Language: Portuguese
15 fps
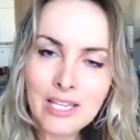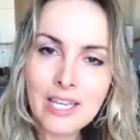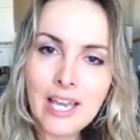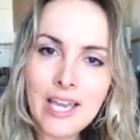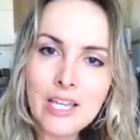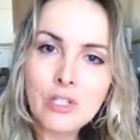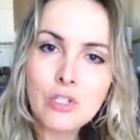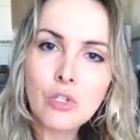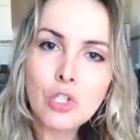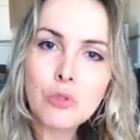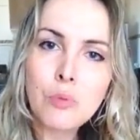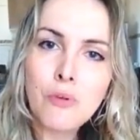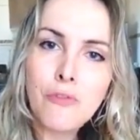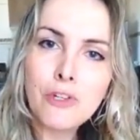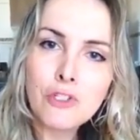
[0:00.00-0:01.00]
Guerreiros são os
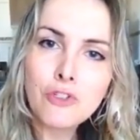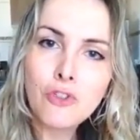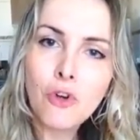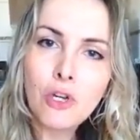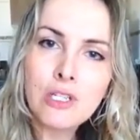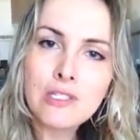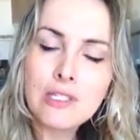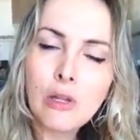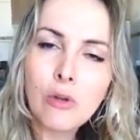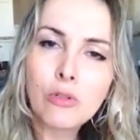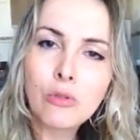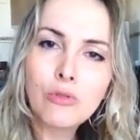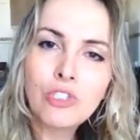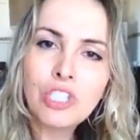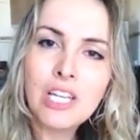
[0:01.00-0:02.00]
professores que
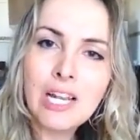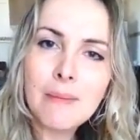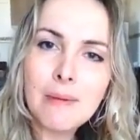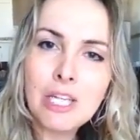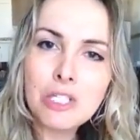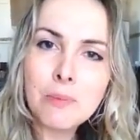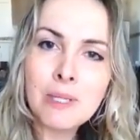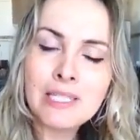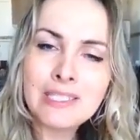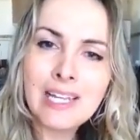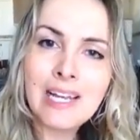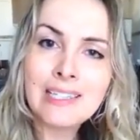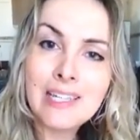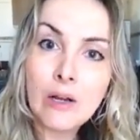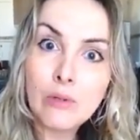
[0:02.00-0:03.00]
lutam diariamente para
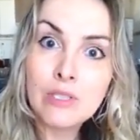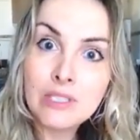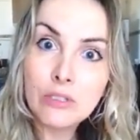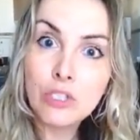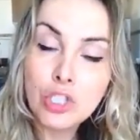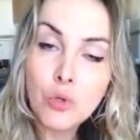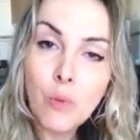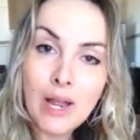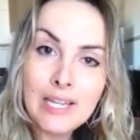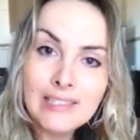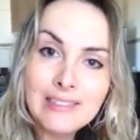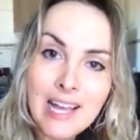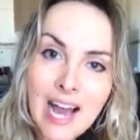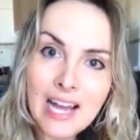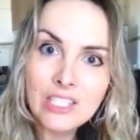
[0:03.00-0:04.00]
tentar dar um ensino de
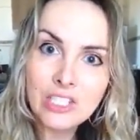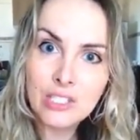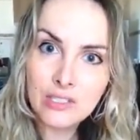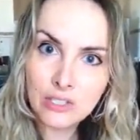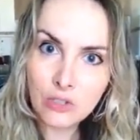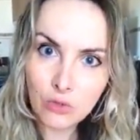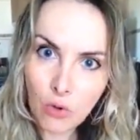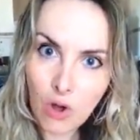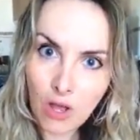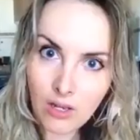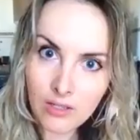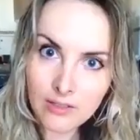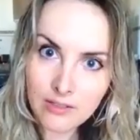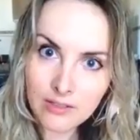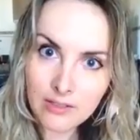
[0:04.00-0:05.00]
qualidade nas
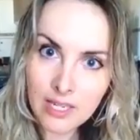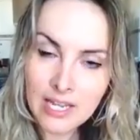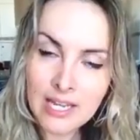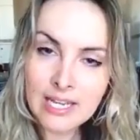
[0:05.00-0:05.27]
escolas,